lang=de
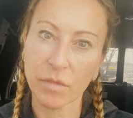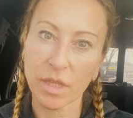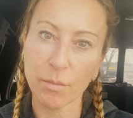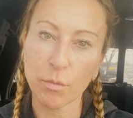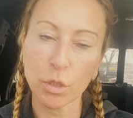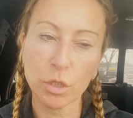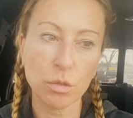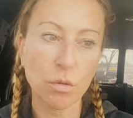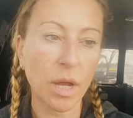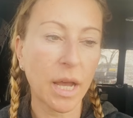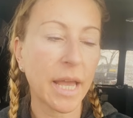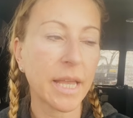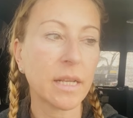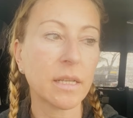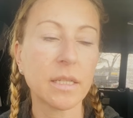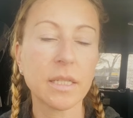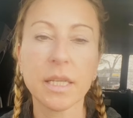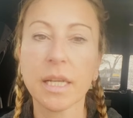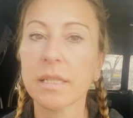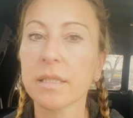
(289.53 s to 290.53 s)
Die müssen doch
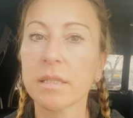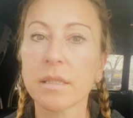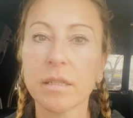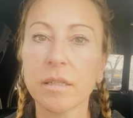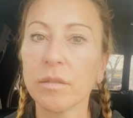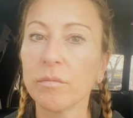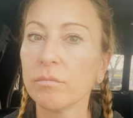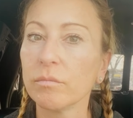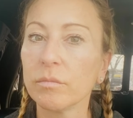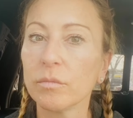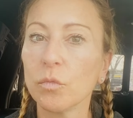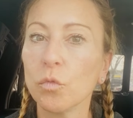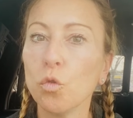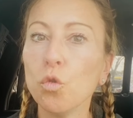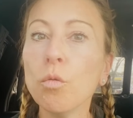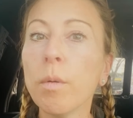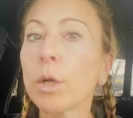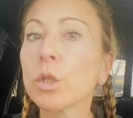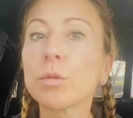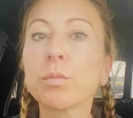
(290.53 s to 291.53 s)
eigentlich jetzt ähm,
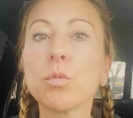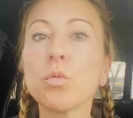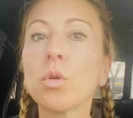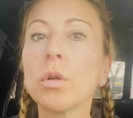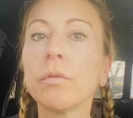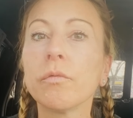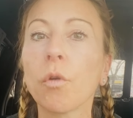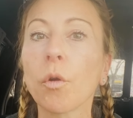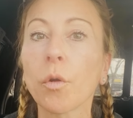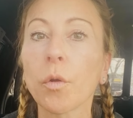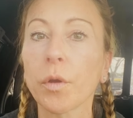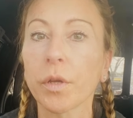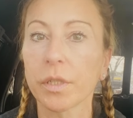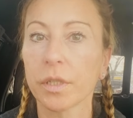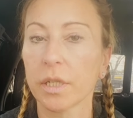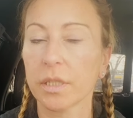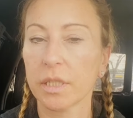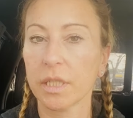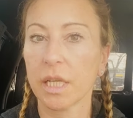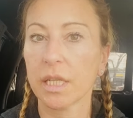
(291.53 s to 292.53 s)
übersprudeln vor Glück,
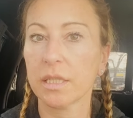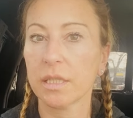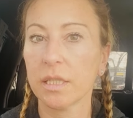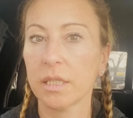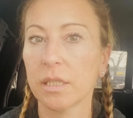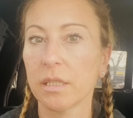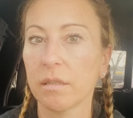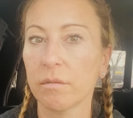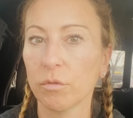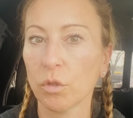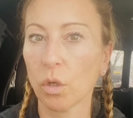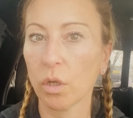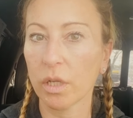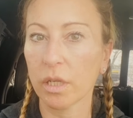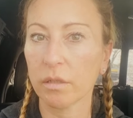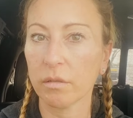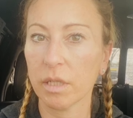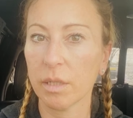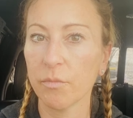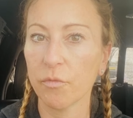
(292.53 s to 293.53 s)
dass sie jetzt diese
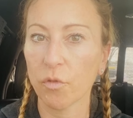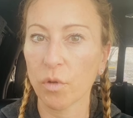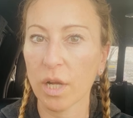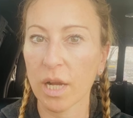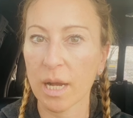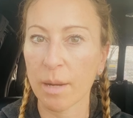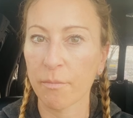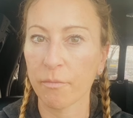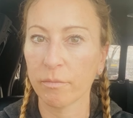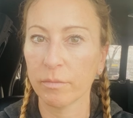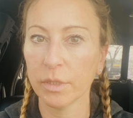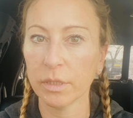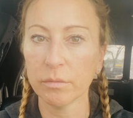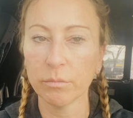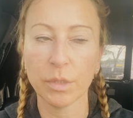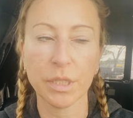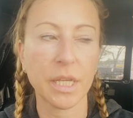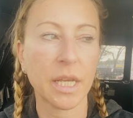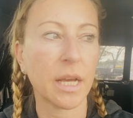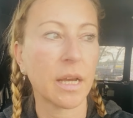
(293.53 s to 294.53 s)
tolle Impfung haben, ne,
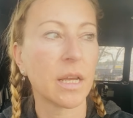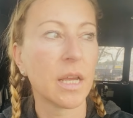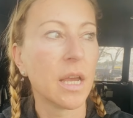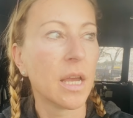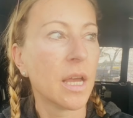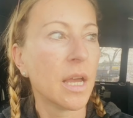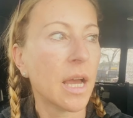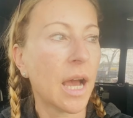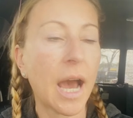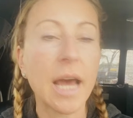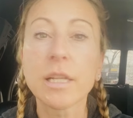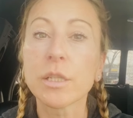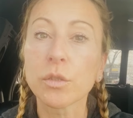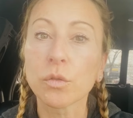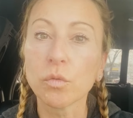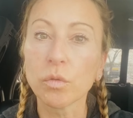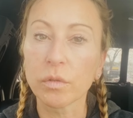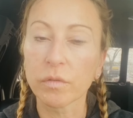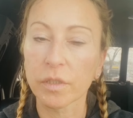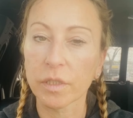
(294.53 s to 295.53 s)
mit der
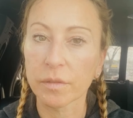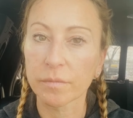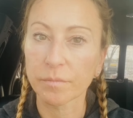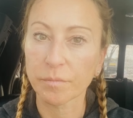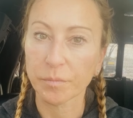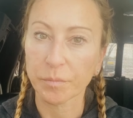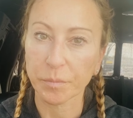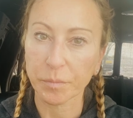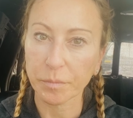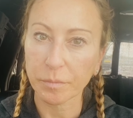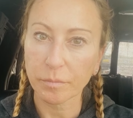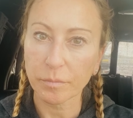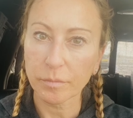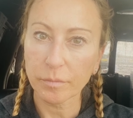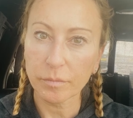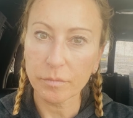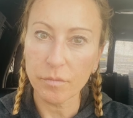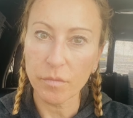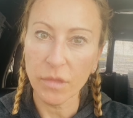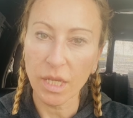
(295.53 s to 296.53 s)
alles gut wird.
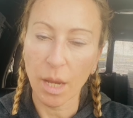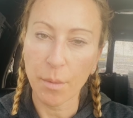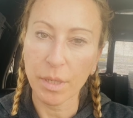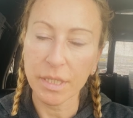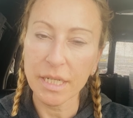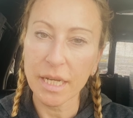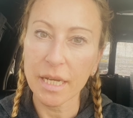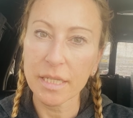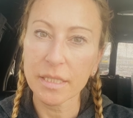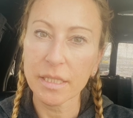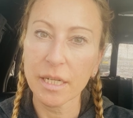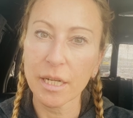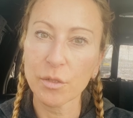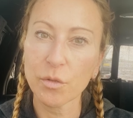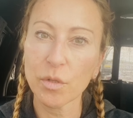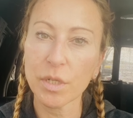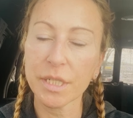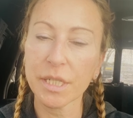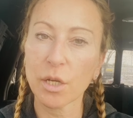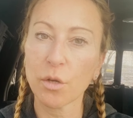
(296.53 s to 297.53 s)
Aber da ist dann
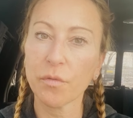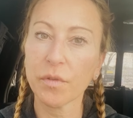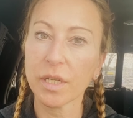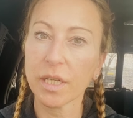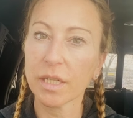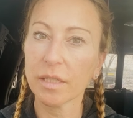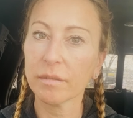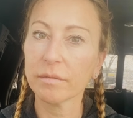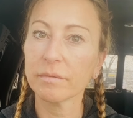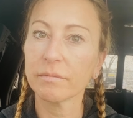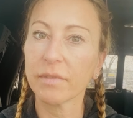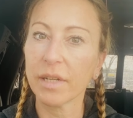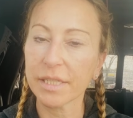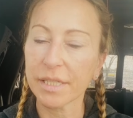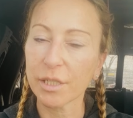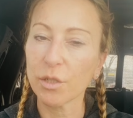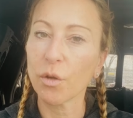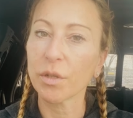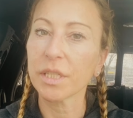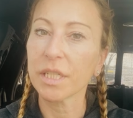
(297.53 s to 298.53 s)
natürlich auch wieder, weil
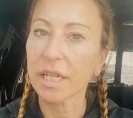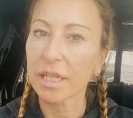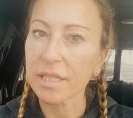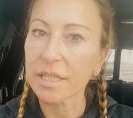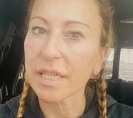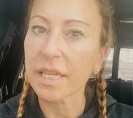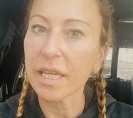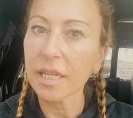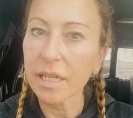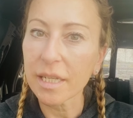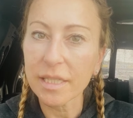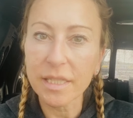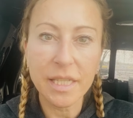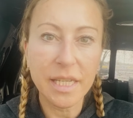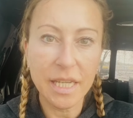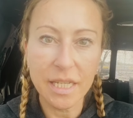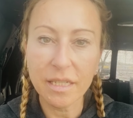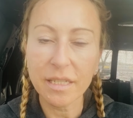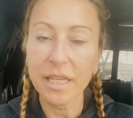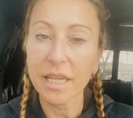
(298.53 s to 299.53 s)
die Leute dann sehen, es
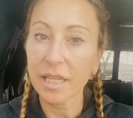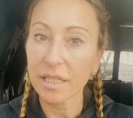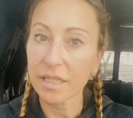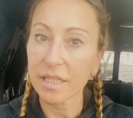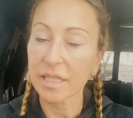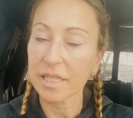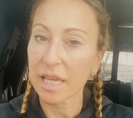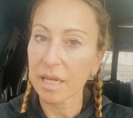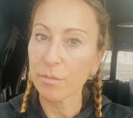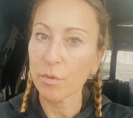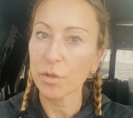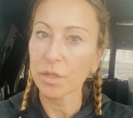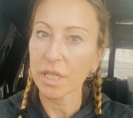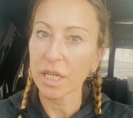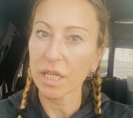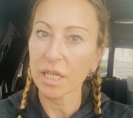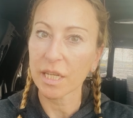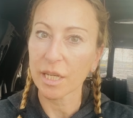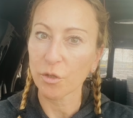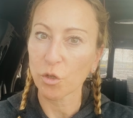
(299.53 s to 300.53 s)
geht gegen sie selber und
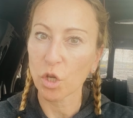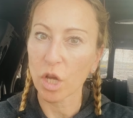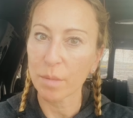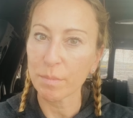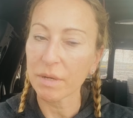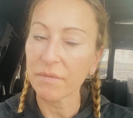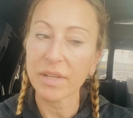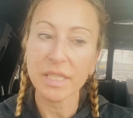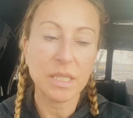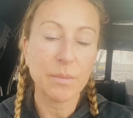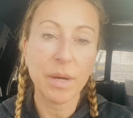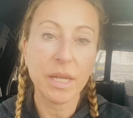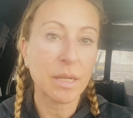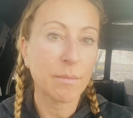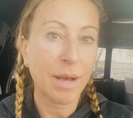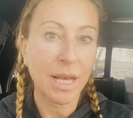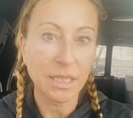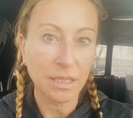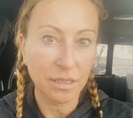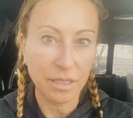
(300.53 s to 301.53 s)
gegen ihren Körper, was sie bei den
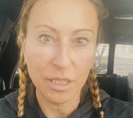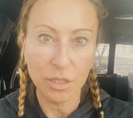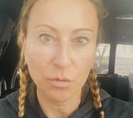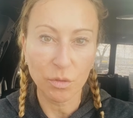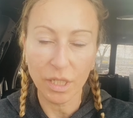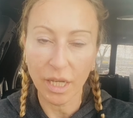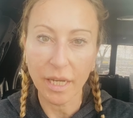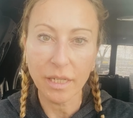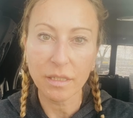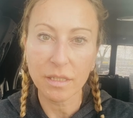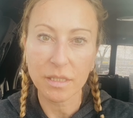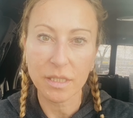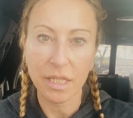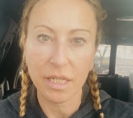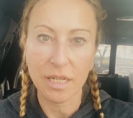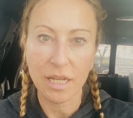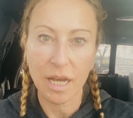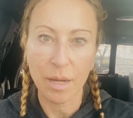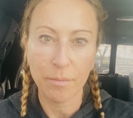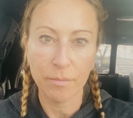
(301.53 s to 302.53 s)
Masken nicht so direkt
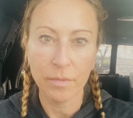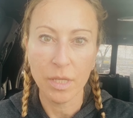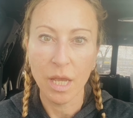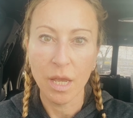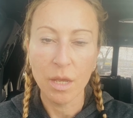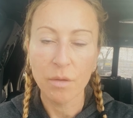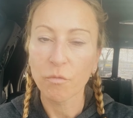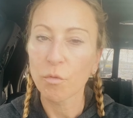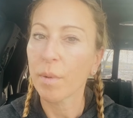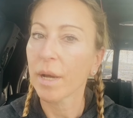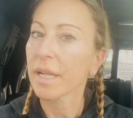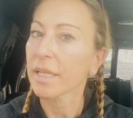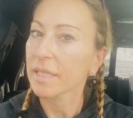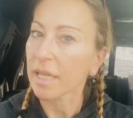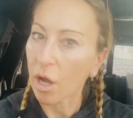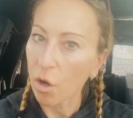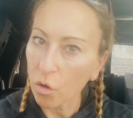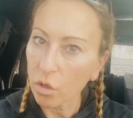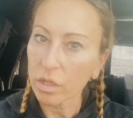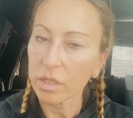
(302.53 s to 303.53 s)
gesehen haben, wobei das
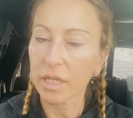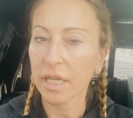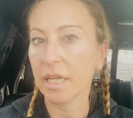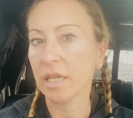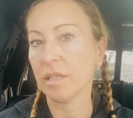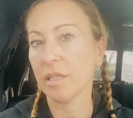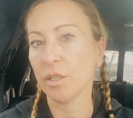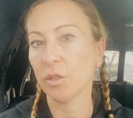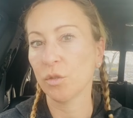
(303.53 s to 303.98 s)
auch gegen die